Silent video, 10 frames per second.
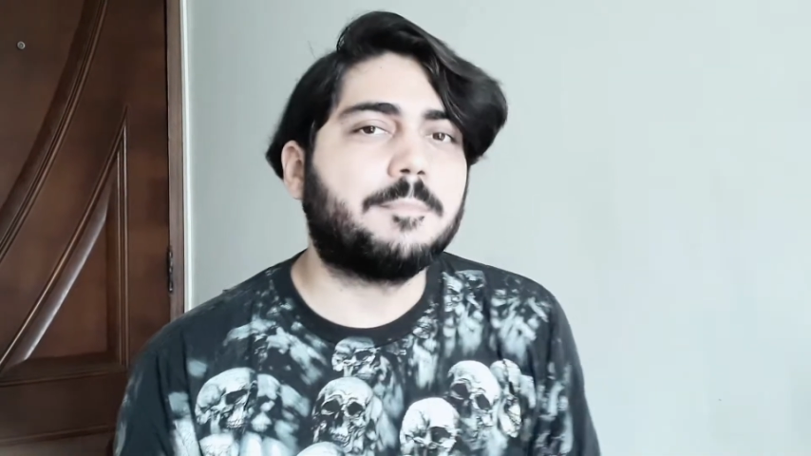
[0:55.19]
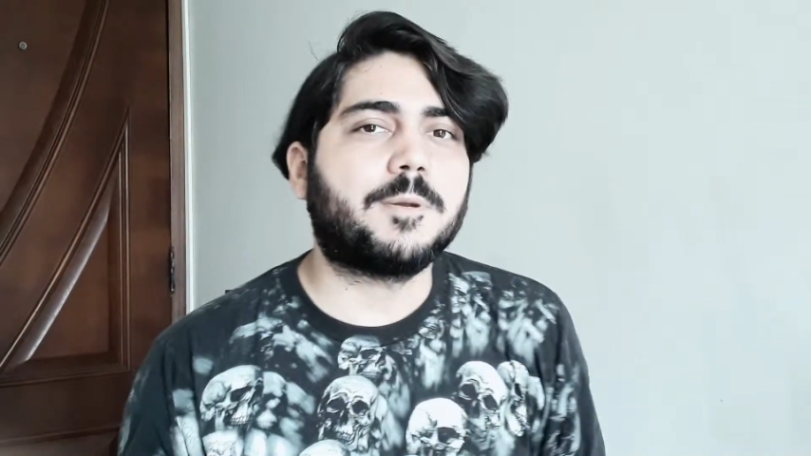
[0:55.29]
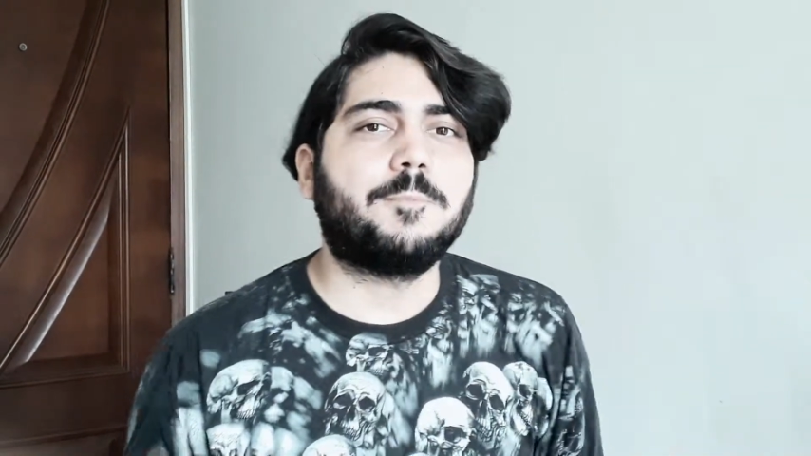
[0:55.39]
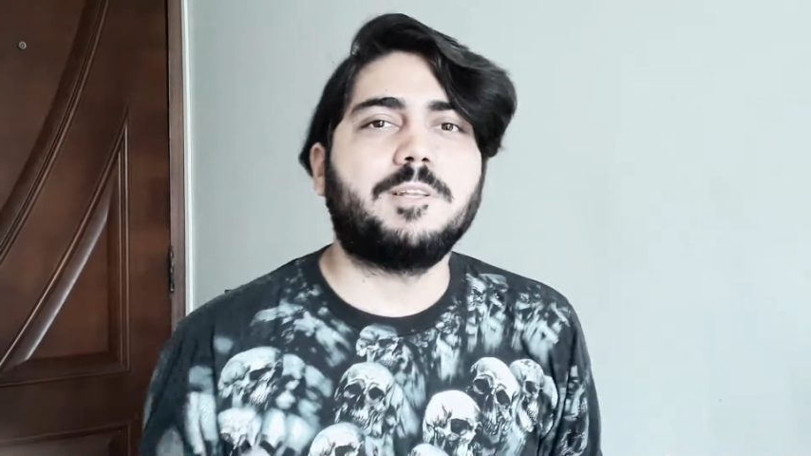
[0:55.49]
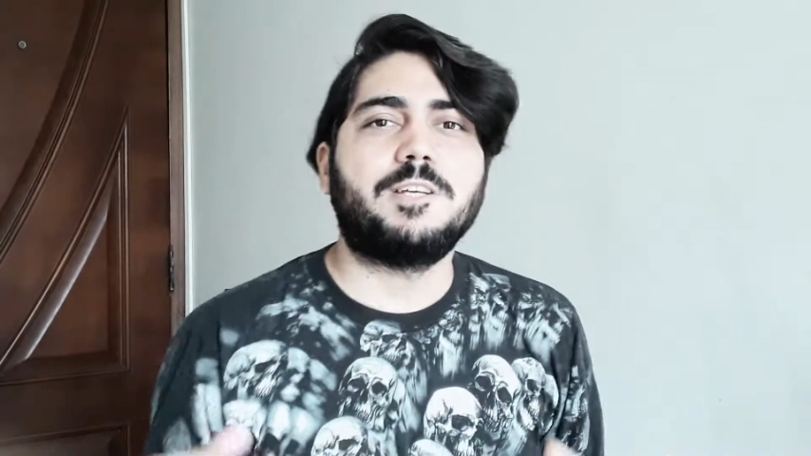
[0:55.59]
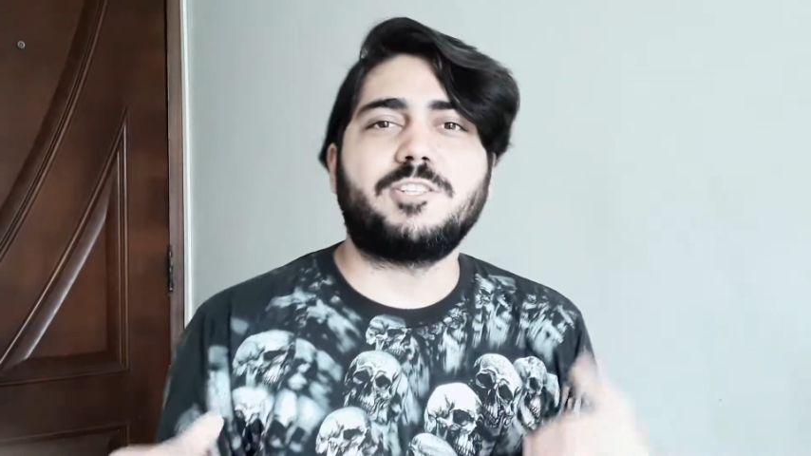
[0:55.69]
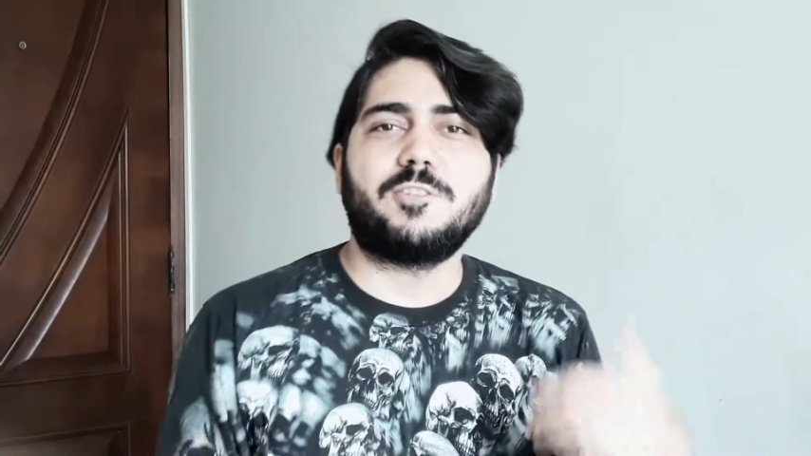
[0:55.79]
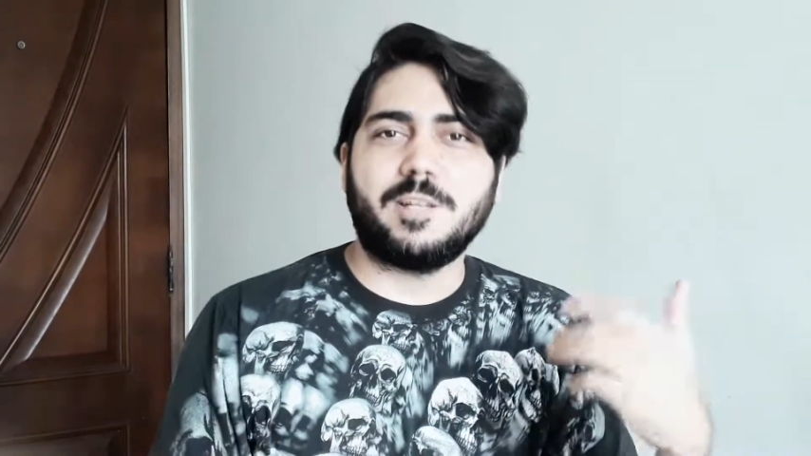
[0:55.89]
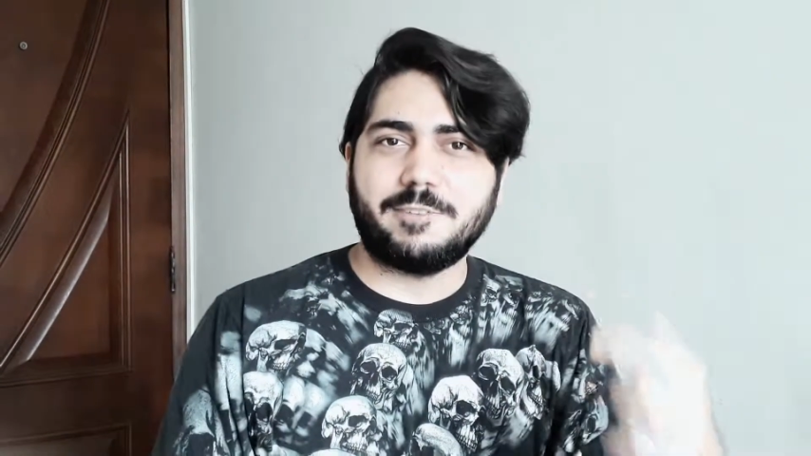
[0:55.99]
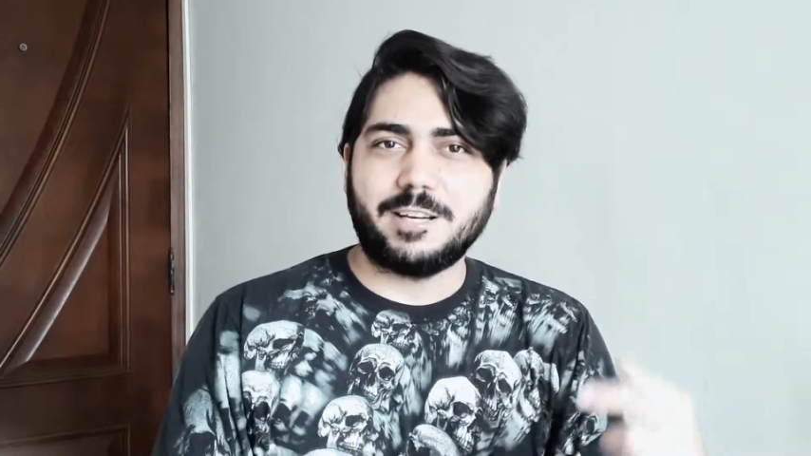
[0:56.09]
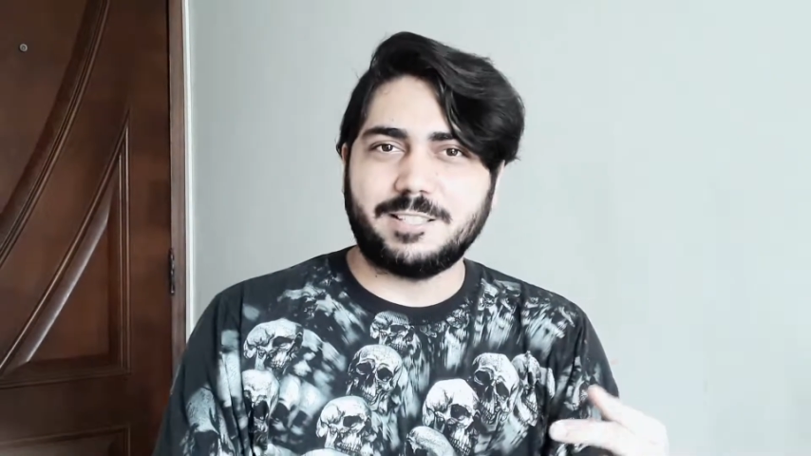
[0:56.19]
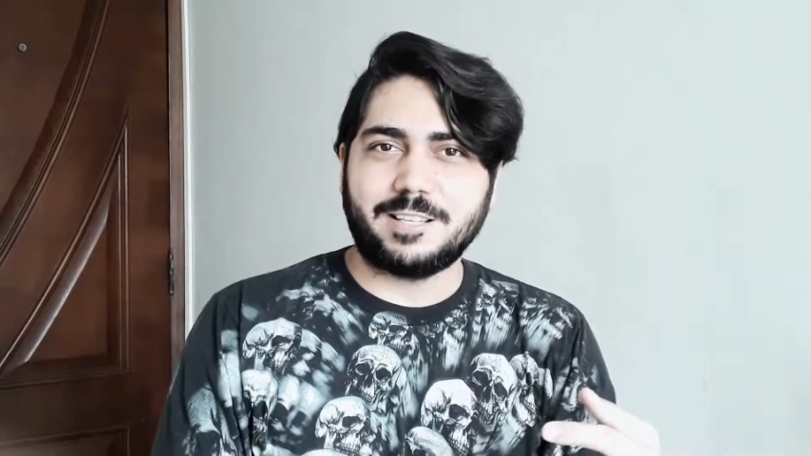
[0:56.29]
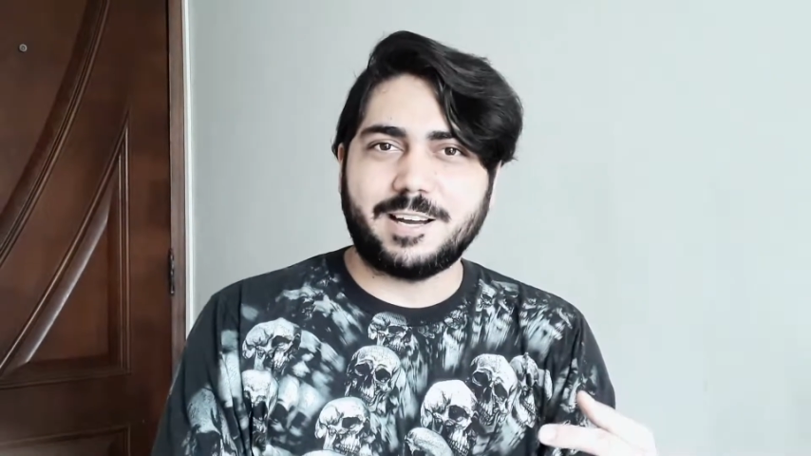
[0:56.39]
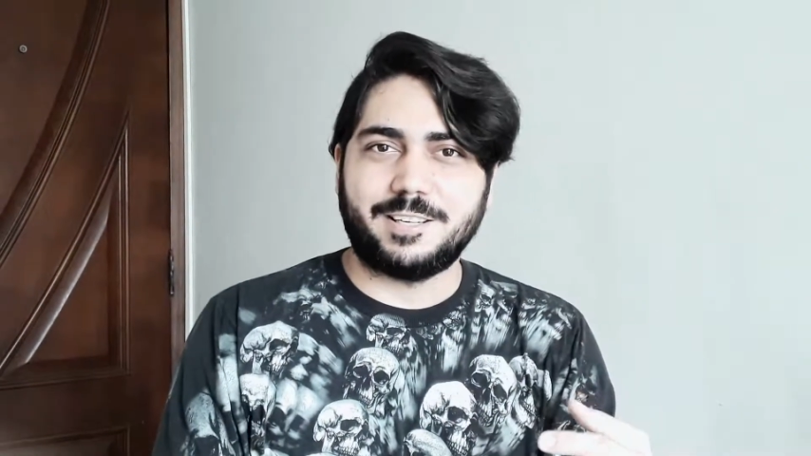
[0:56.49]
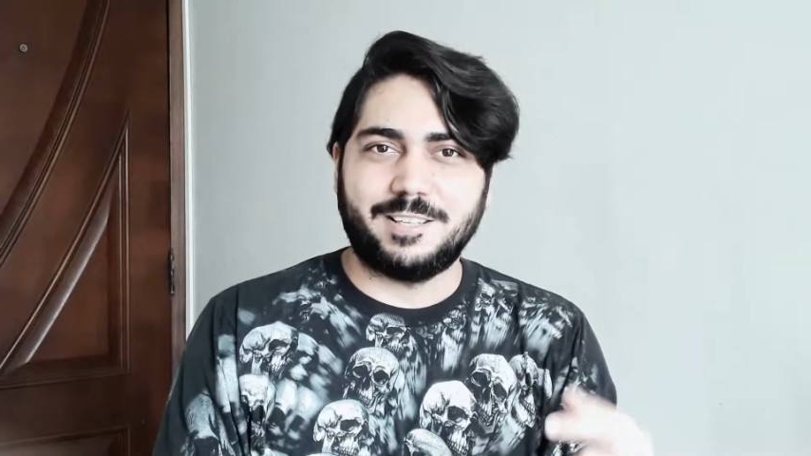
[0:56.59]
para poder a gente não levar
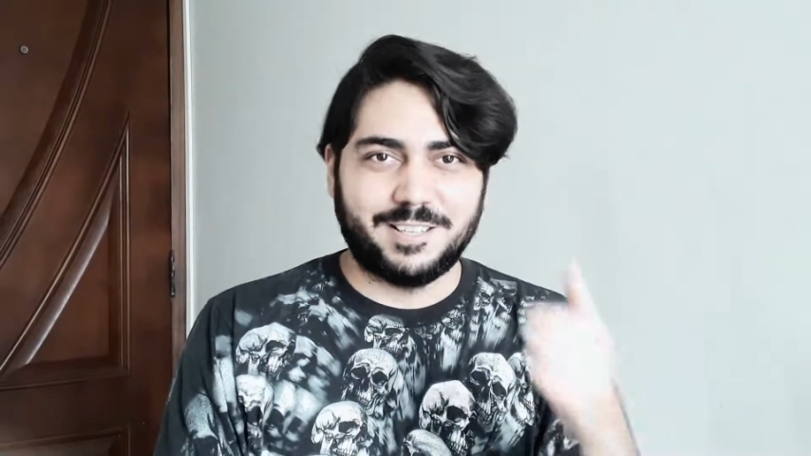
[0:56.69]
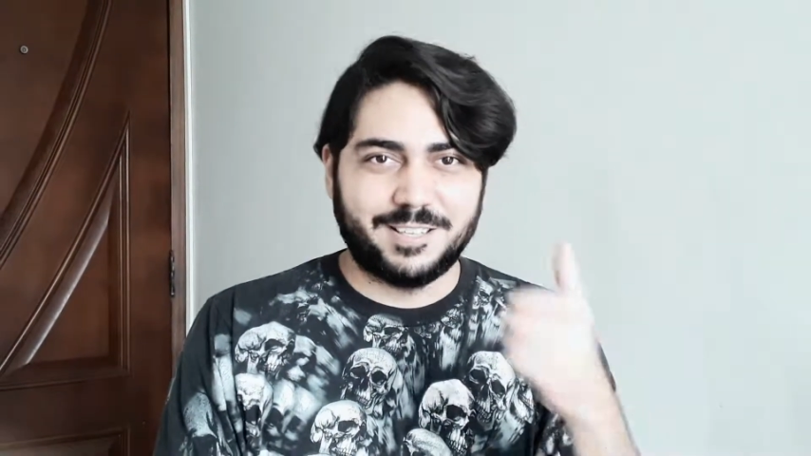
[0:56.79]
strike,